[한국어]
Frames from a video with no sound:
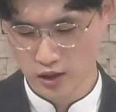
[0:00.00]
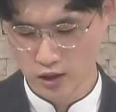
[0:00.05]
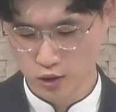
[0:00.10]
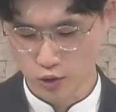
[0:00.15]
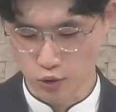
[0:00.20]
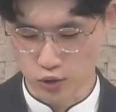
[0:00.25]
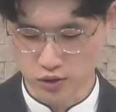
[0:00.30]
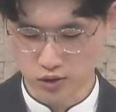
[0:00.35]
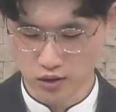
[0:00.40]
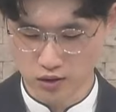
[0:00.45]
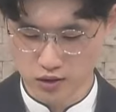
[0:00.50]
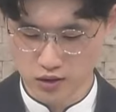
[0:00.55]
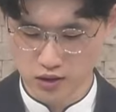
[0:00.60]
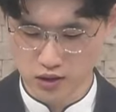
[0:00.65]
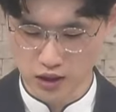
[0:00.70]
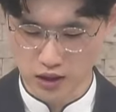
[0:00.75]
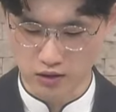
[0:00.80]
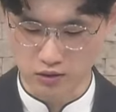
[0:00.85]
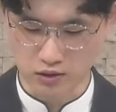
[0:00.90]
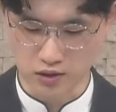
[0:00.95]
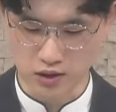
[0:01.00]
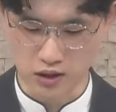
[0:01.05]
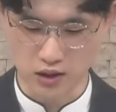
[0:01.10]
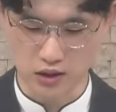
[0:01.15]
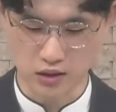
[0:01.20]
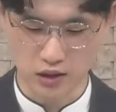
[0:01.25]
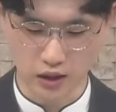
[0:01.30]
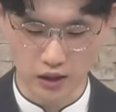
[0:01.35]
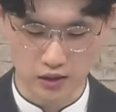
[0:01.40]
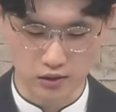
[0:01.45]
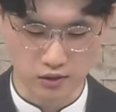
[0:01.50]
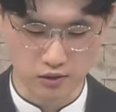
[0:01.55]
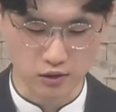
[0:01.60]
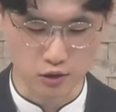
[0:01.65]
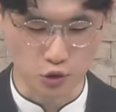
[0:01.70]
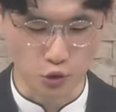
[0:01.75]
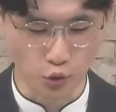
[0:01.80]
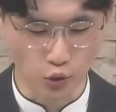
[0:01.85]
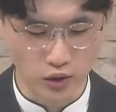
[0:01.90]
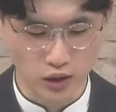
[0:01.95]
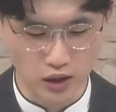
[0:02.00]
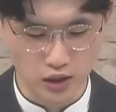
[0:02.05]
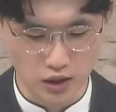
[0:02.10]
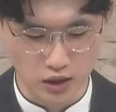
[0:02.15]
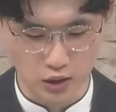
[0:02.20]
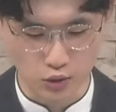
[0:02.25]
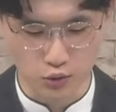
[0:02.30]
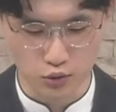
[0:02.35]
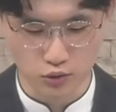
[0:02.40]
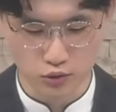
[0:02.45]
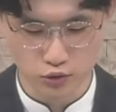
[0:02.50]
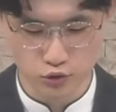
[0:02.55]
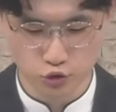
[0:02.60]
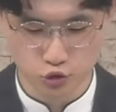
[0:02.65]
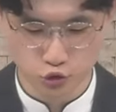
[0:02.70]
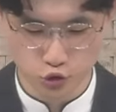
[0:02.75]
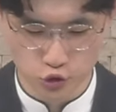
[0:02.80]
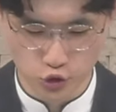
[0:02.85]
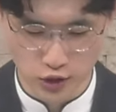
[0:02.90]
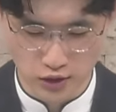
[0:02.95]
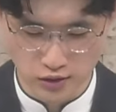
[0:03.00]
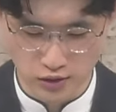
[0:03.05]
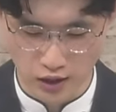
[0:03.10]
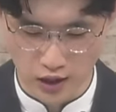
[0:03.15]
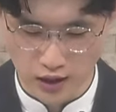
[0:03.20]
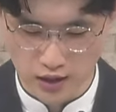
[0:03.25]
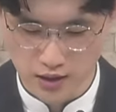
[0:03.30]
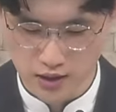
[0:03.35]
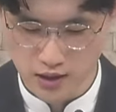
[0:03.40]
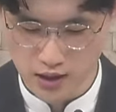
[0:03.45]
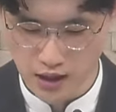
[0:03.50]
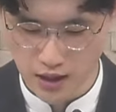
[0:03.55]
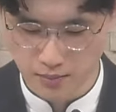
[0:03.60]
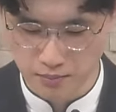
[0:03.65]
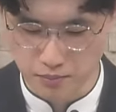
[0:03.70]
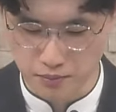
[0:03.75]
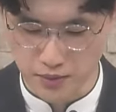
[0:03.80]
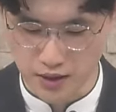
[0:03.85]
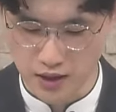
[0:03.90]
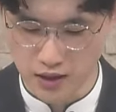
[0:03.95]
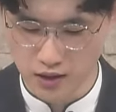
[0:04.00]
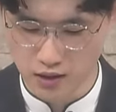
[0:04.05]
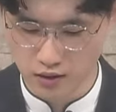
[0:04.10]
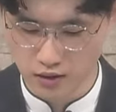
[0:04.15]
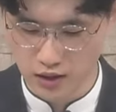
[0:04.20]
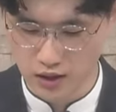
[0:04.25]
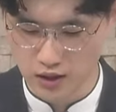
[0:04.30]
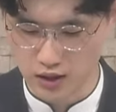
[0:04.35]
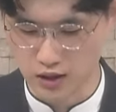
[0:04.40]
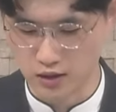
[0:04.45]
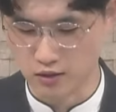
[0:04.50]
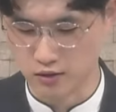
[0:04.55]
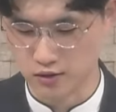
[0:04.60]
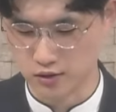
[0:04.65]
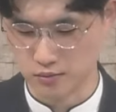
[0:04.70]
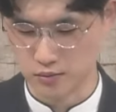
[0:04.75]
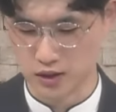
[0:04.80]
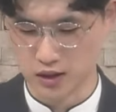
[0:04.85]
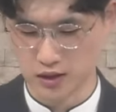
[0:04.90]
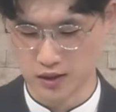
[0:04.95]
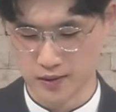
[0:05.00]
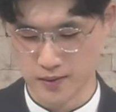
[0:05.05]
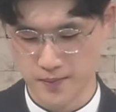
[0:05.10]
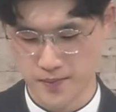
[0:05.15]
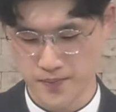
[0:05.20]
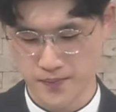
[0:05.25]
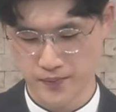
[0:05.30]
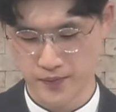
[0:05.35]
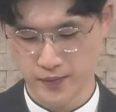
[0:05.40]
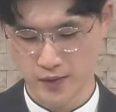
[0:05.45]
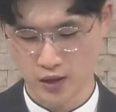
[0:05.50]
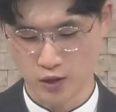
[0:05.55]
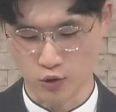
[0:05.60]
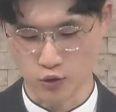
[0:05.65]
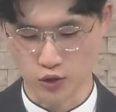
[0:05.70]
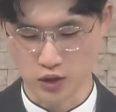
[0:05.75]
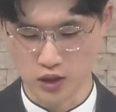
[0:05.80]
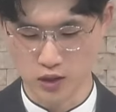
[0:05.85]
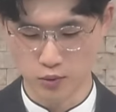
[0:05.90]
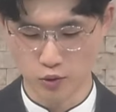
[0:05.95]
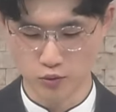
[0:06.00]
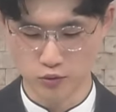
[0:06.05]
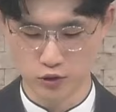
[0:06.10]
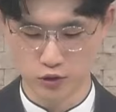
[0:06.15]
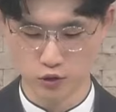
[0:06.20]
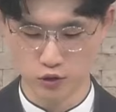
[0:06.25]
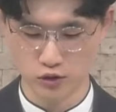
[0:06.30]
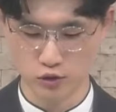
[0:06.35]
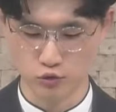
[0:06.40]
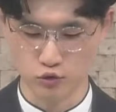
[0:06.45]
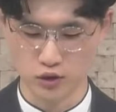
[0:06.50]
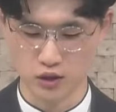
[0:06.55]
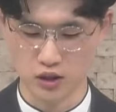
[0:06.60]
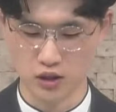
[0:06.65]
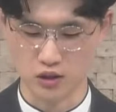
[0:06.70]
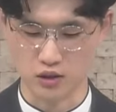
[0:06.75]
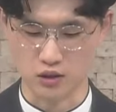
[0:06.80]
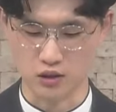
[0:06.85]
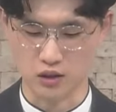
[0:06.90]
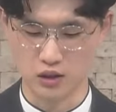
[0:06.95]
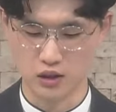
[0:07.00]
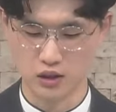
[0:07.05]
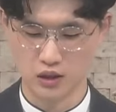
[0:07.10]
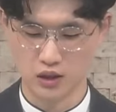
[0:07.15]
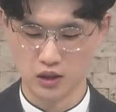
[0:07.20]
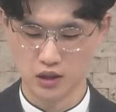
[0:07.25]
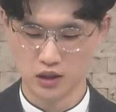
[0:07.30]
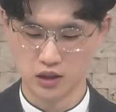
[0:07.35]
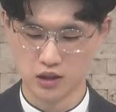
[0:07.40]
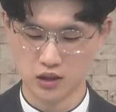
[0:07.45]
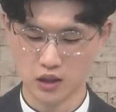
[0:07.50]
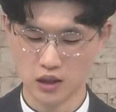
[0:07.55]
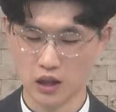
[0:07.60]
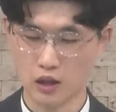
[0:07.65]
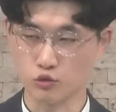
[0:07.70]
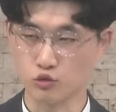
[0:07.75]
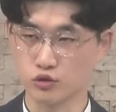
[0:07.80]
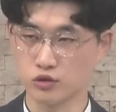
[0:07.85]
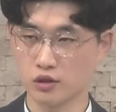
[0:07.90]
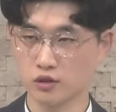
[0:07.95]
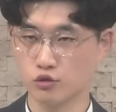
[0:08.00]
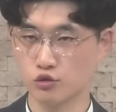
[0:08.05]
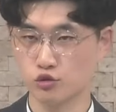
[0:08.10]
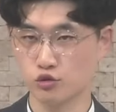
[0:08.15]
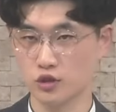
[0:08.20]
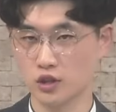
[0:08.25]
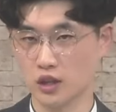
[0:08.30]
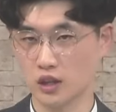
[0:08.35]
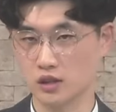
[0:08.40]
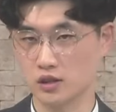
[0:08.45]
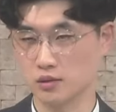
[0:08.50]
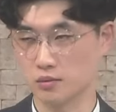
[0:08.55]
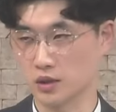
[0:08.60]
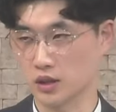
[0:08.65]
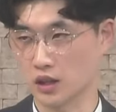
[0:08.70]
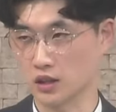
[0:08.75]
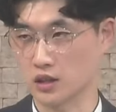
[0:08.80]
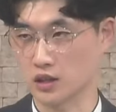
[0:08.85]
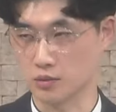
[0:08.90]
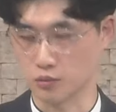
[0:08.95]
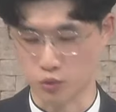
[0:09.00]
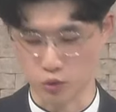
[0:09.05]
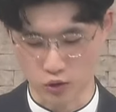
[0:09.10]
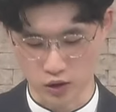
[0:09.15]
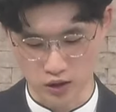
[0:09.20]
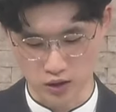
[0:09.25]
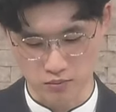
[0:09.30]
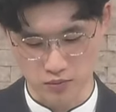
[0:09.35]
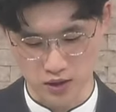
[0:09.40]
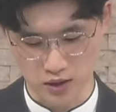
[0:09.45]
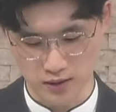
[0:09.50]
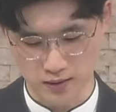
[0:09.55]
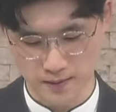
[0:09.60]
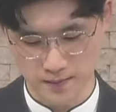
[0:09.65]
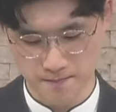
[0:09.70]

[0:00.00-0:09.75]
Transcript: 곧 성전 제거는 이들에게 있어서 요원한 일이고 순위에서 한참 밀려난 일이었습니다. 오늘 이 본문을 통해서 우리는 신앙의 우선순위가 있음을 다시금 보게 됩니다.